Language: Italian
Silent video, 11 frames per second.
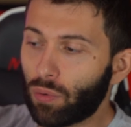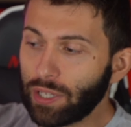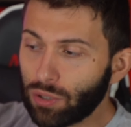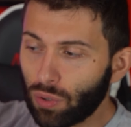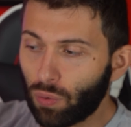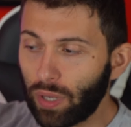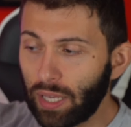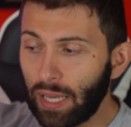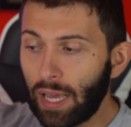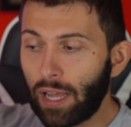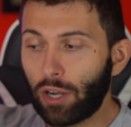Questo
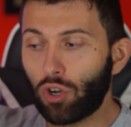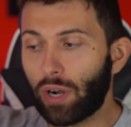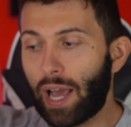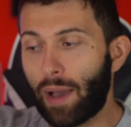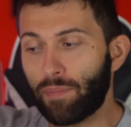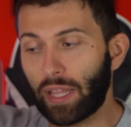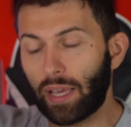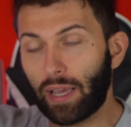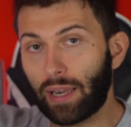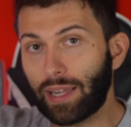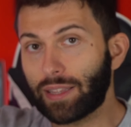qui non ha
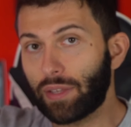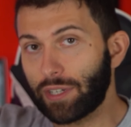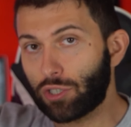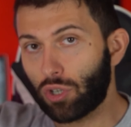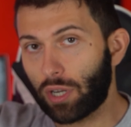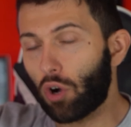eh, l'attivazione,